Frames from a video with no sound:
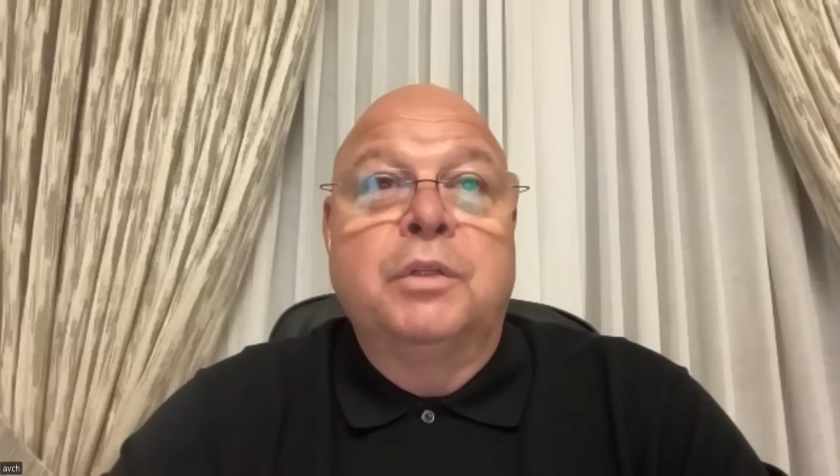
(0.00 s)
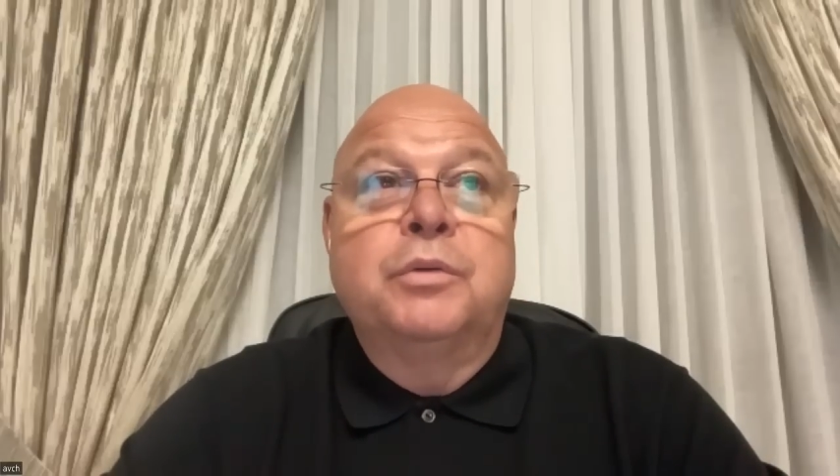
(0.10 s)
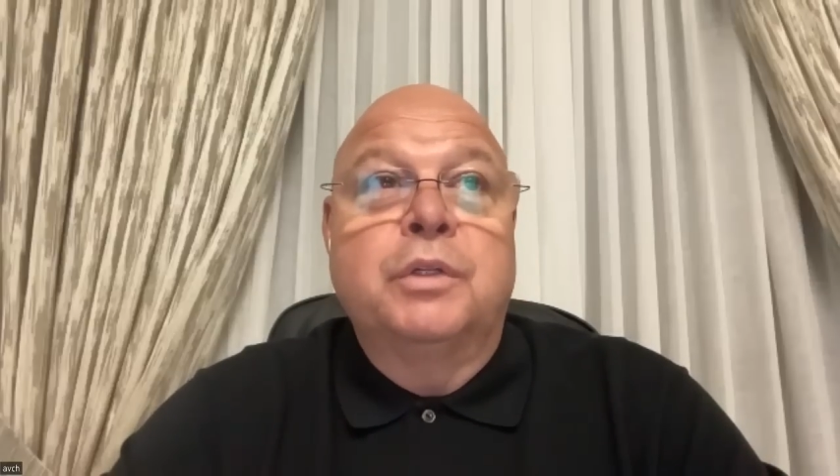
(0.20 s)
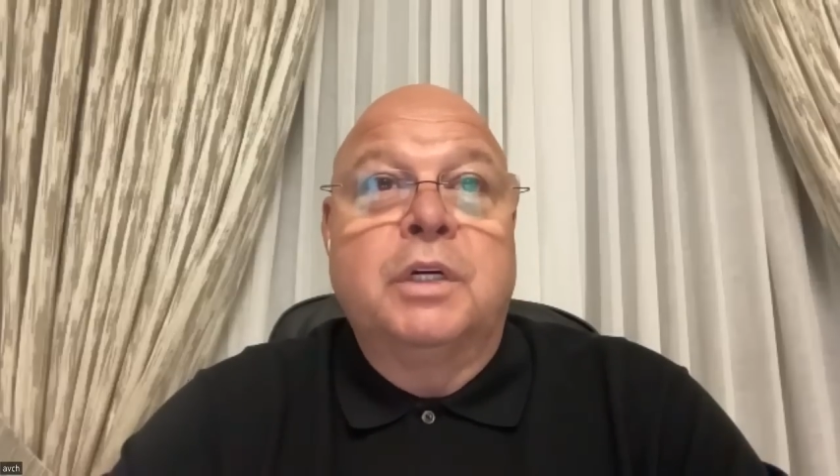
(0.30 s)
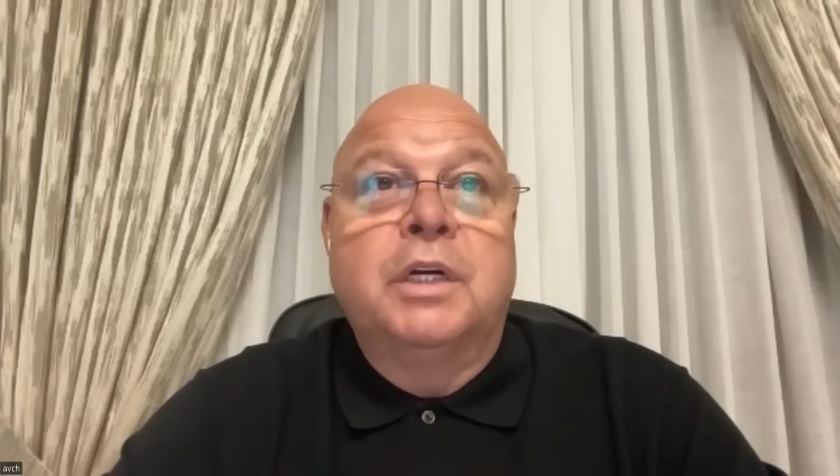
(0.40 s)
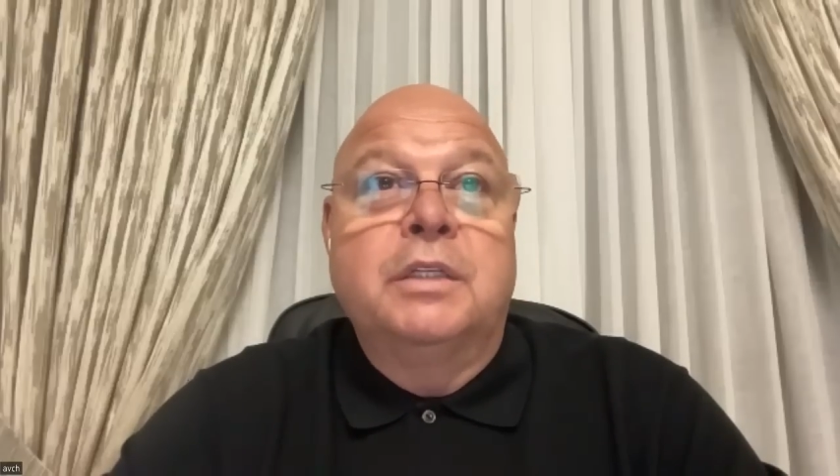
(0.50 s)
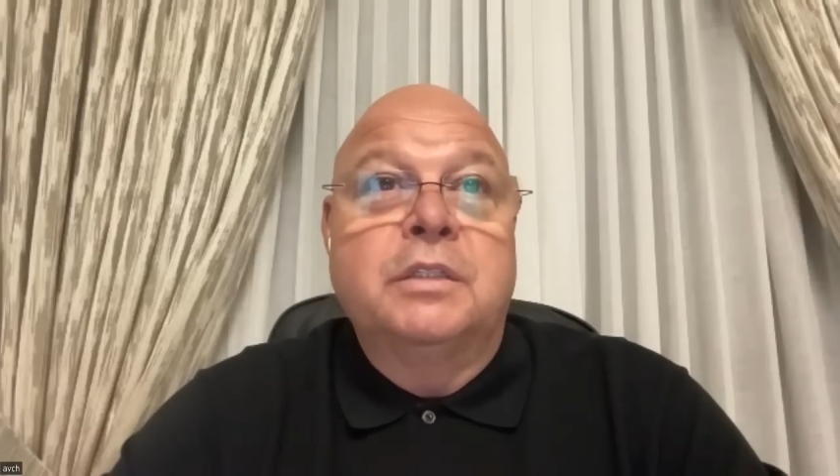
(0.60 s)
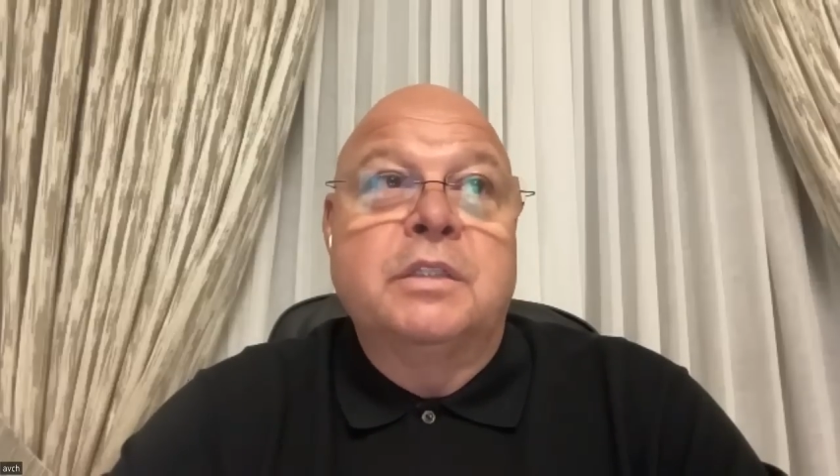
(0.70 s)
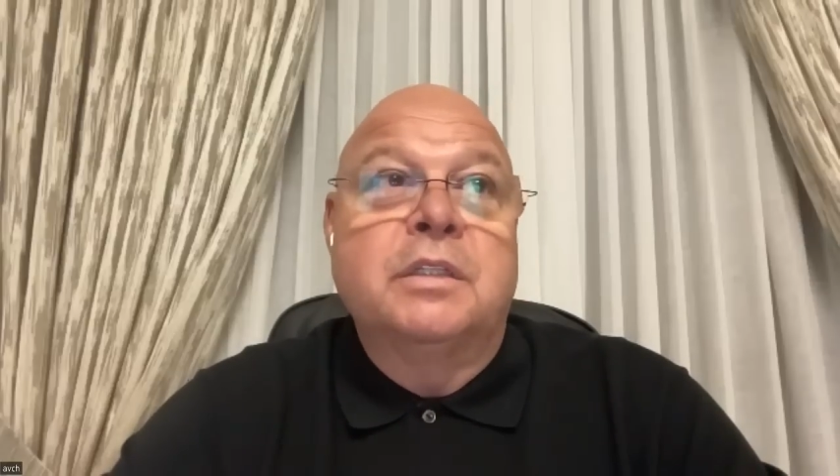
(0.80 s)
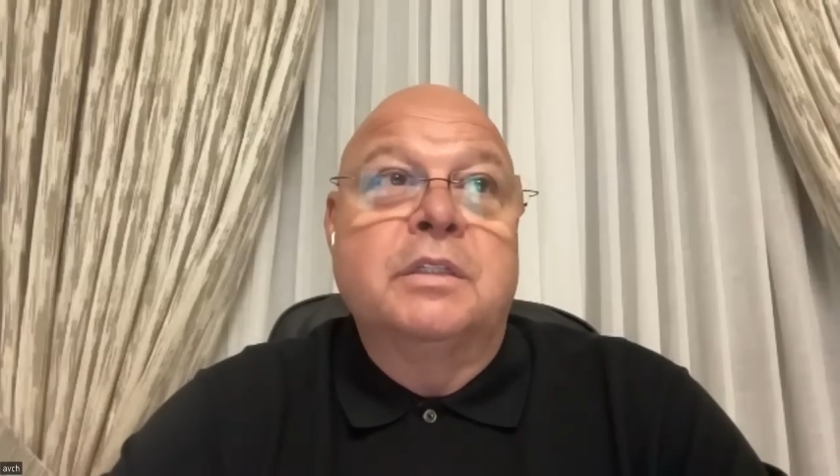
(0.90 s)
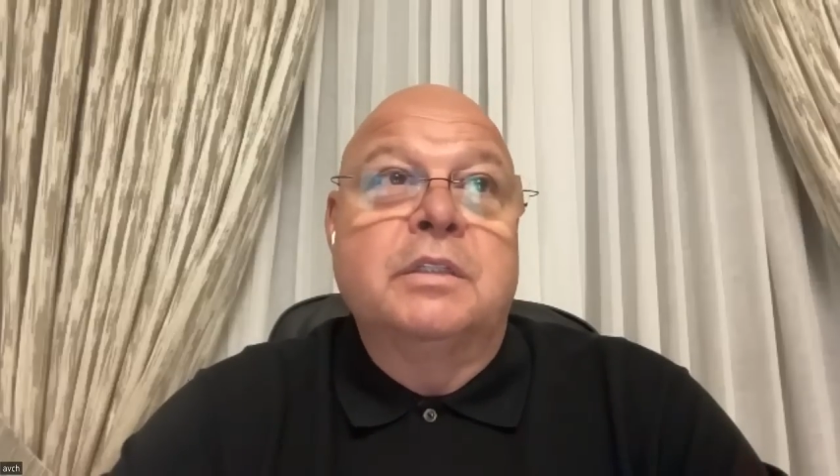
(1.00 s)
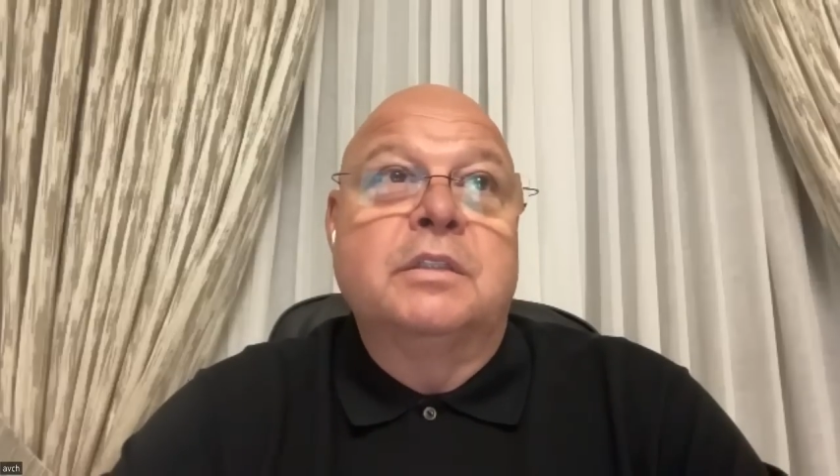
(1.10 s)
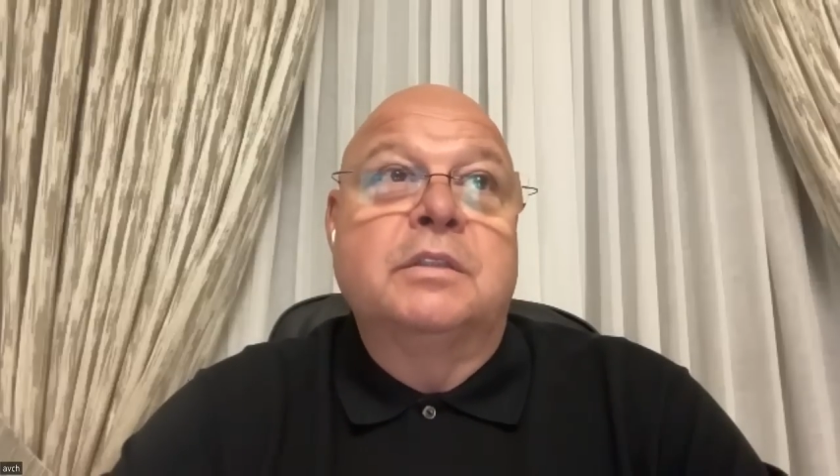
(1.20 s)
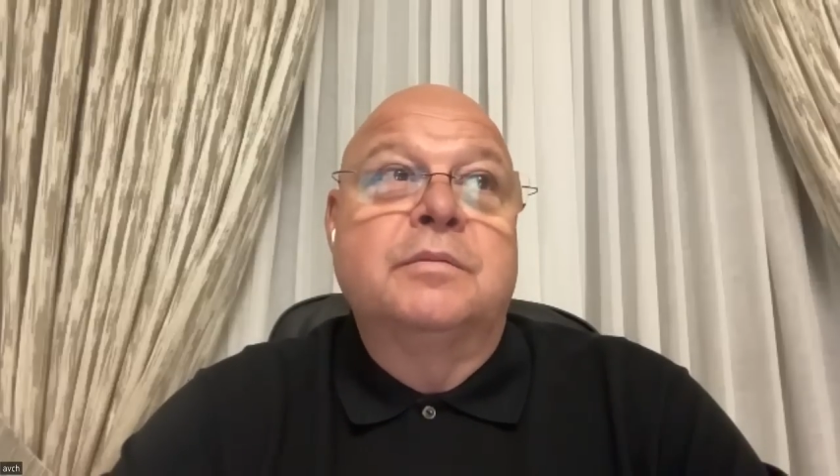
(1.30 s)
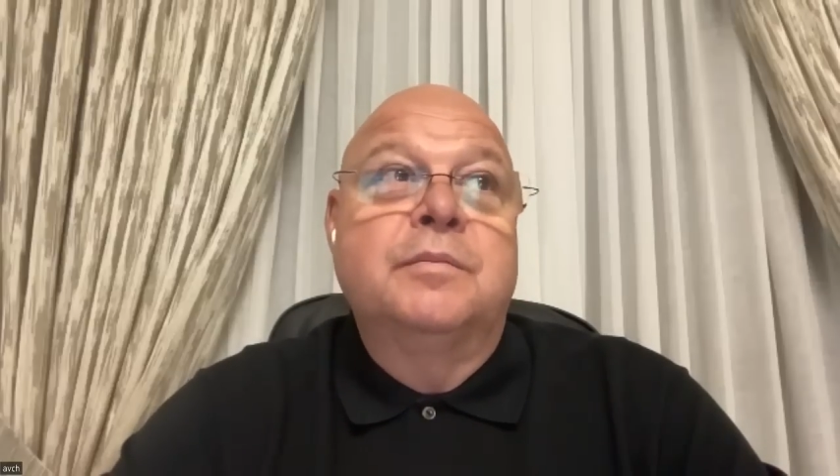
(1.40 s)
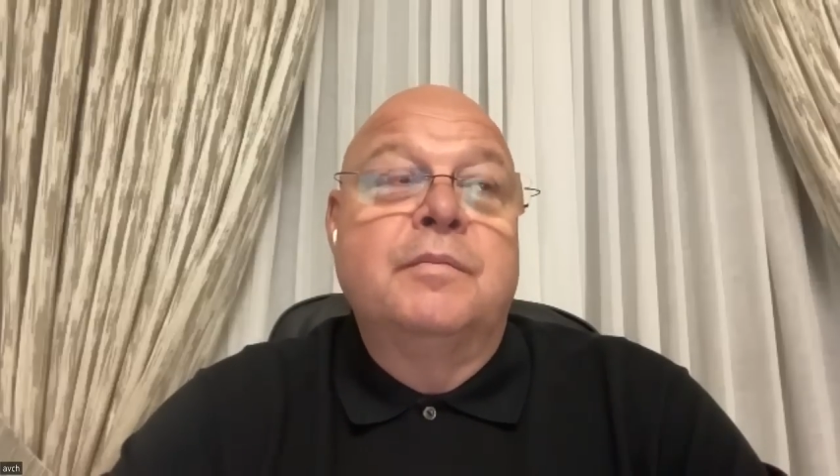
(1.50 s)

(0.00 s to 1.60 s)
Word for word: который катится